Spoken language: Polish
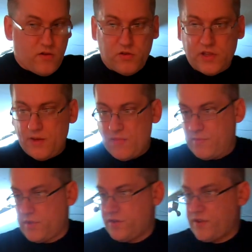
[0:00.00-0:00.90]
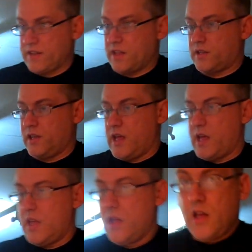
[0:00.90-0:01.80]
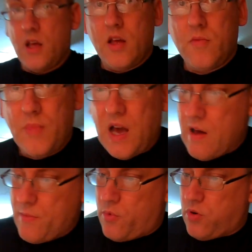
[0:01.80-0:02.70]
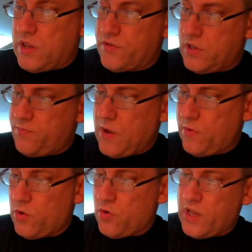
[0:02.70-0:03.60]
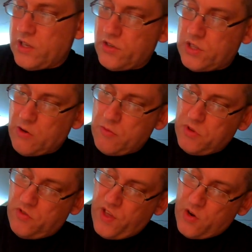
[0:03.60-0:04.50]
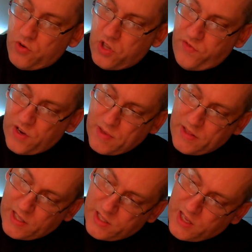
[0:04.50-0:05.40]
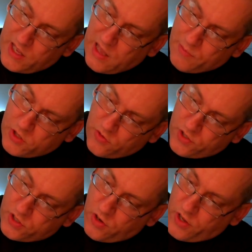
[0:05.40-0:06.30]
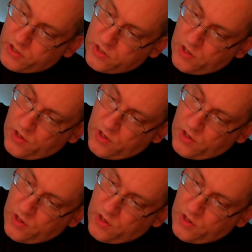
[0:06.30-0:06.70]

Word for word: Kurde, mam tych wiader tyle. Miałem, kurde, pełno rurek i zostały mi dwie rurki fermentacyjne. Ja nie wiem, gdzie to wszystko jest.